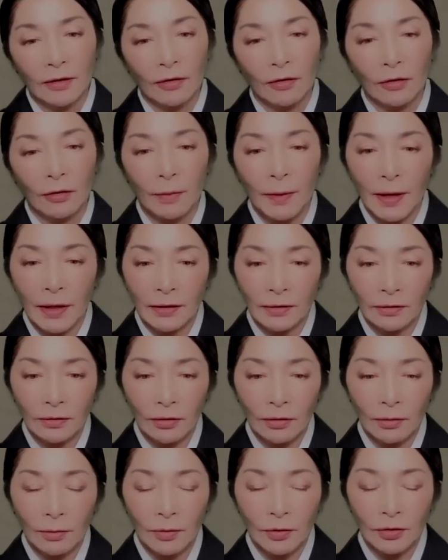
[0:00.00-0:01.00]
お弁
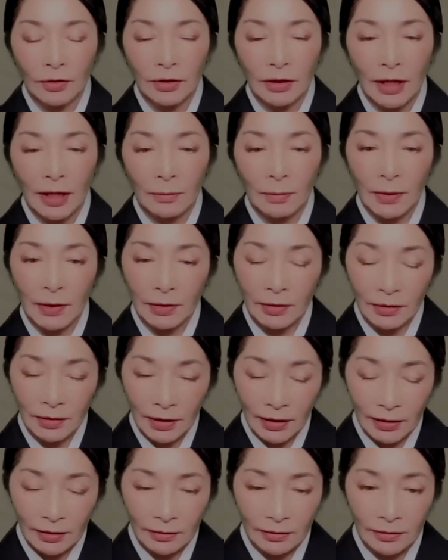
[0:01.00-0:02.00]
当を持って
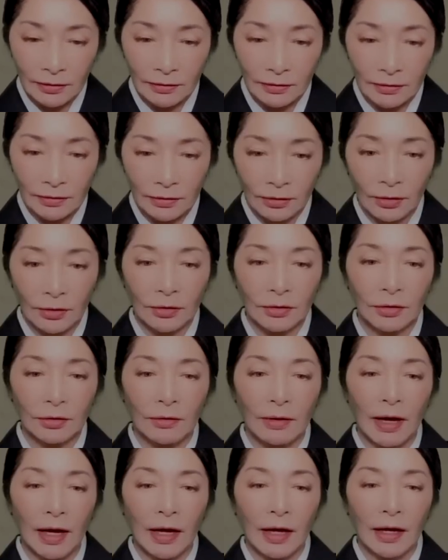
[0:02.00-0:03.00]
ピクニックというの
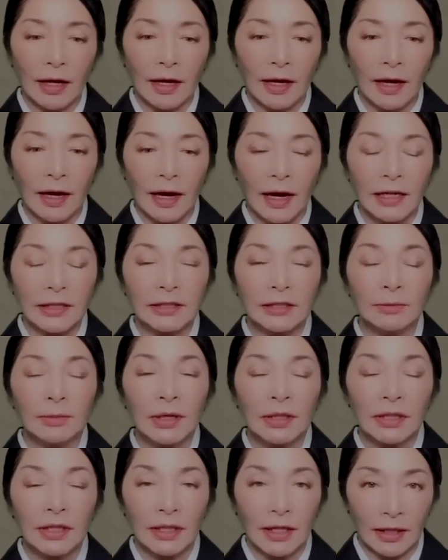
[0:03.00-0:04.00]
は初
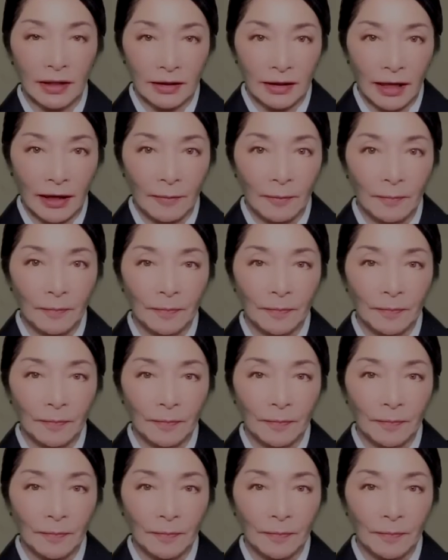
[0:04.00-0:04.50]
めてだった